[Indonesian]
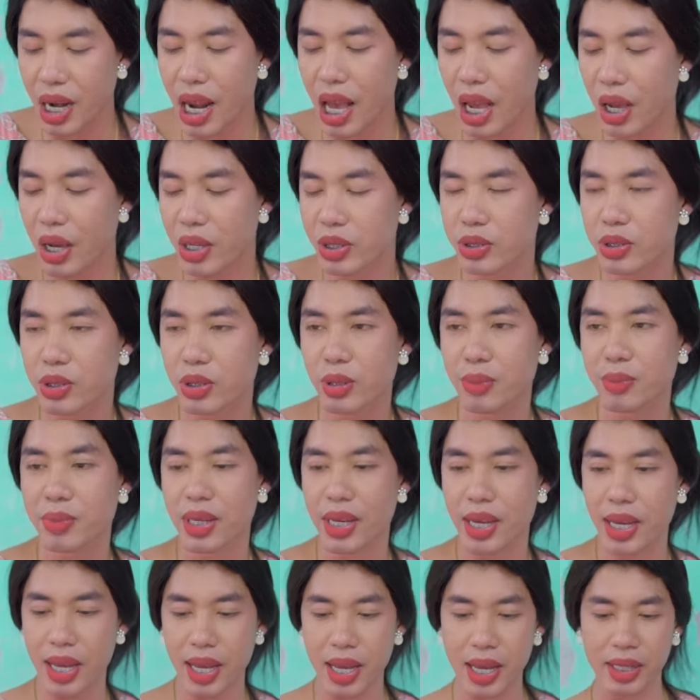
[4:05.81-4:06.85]
itulah kau Sum,
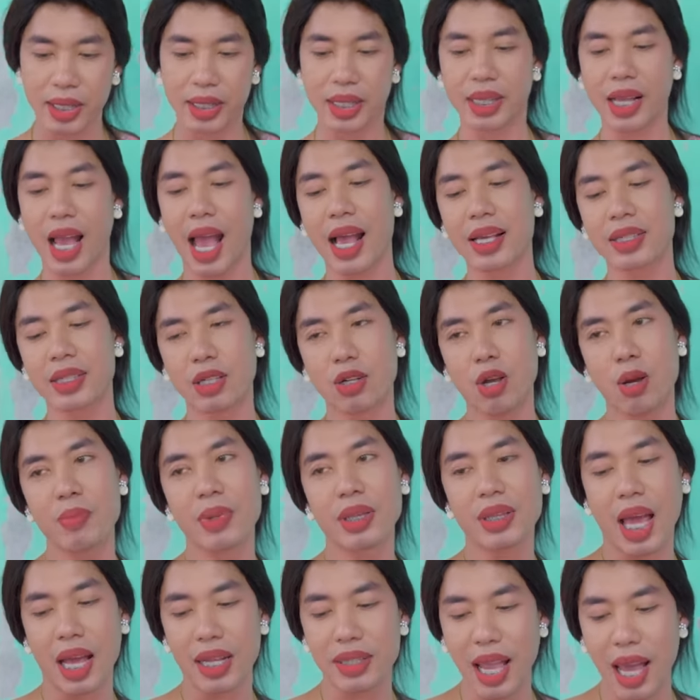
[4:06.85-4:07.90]
ha. Dikasih kau
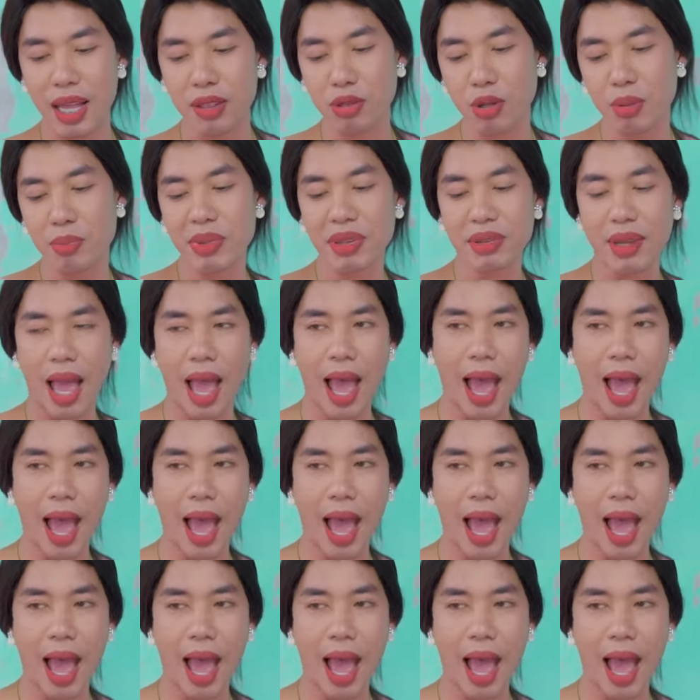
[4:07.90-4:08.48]
minta jantung, minta